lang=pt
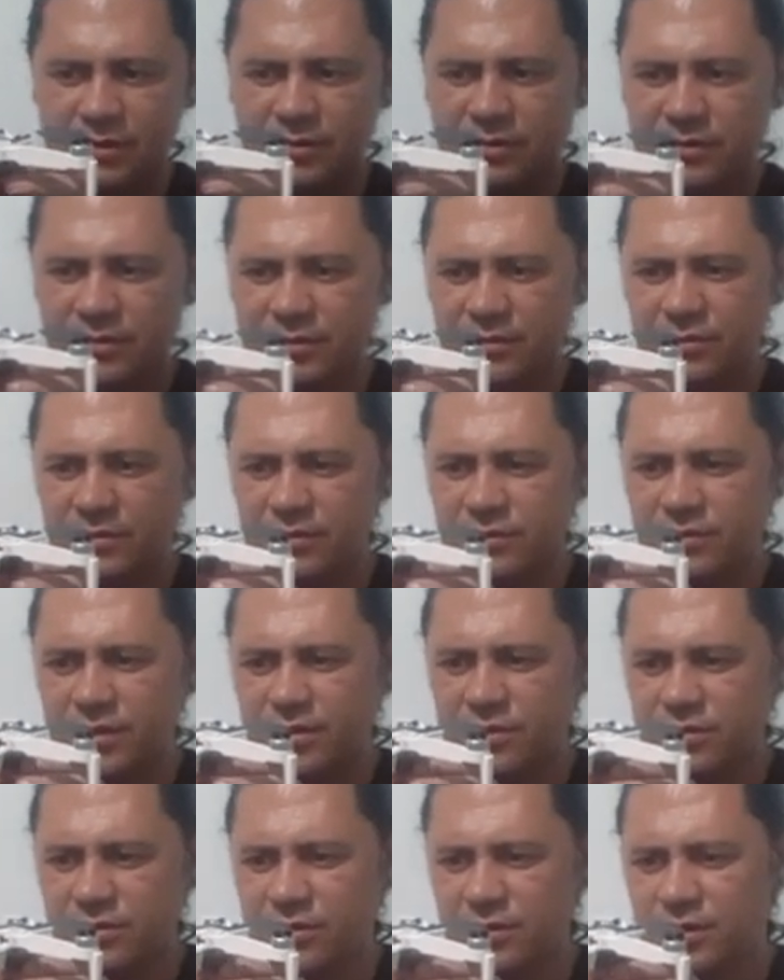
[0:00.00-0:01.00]
Segundo
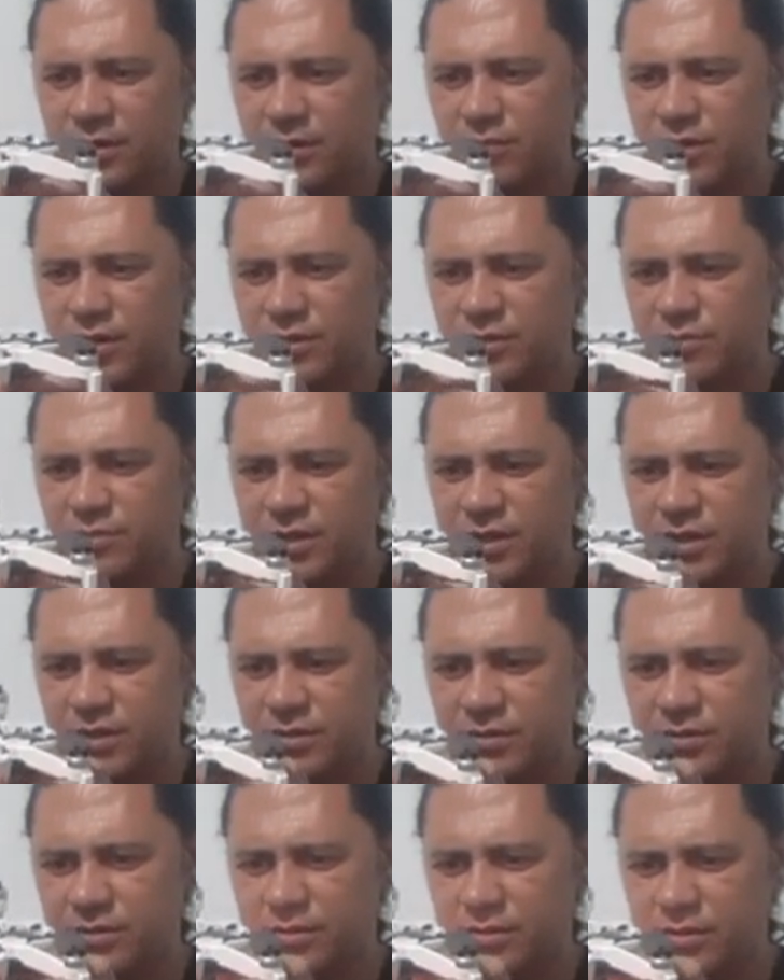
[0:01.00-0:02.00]
eixo totalmente
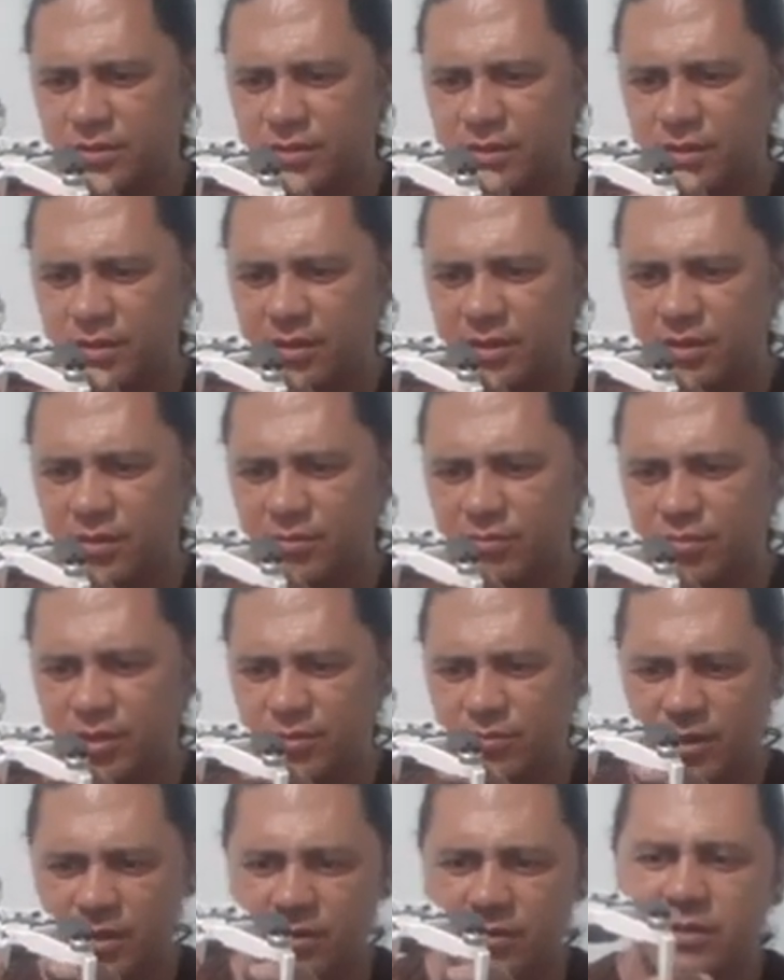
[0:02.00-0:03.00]
preso.
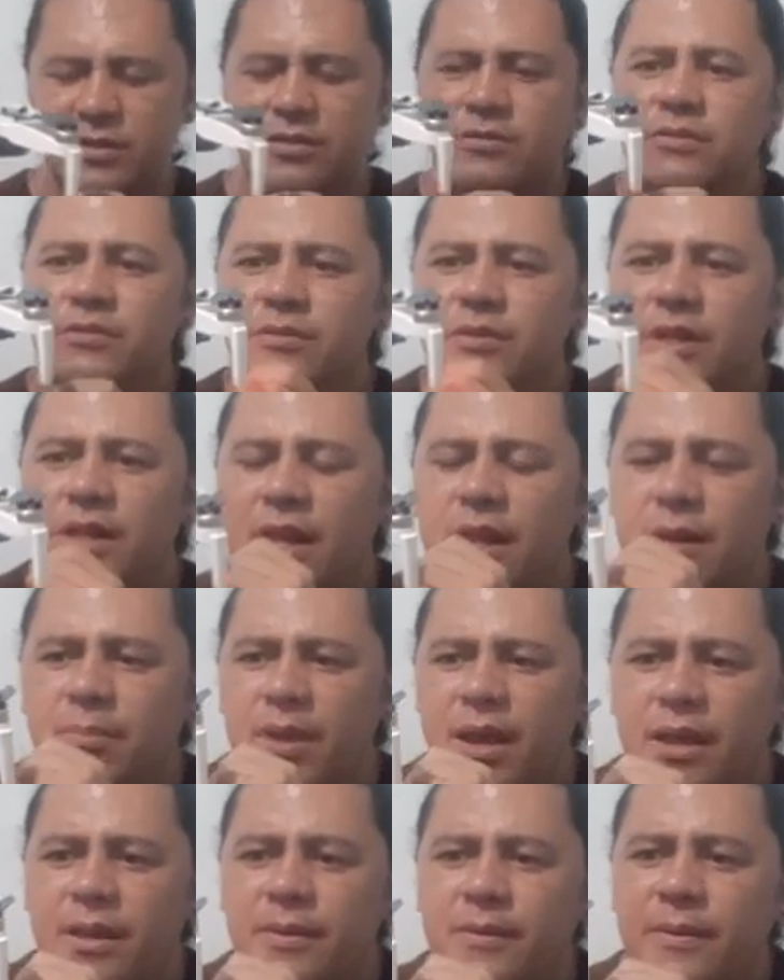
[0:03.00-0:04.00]
Primeiro e segundo nem
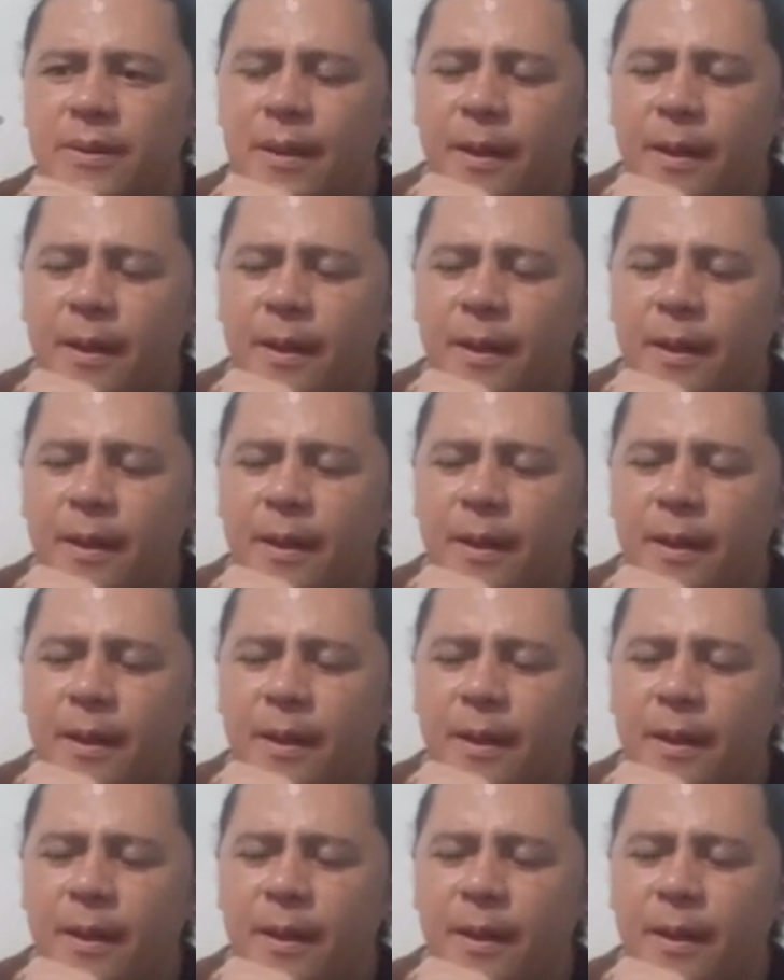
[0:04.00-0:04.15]
armaram.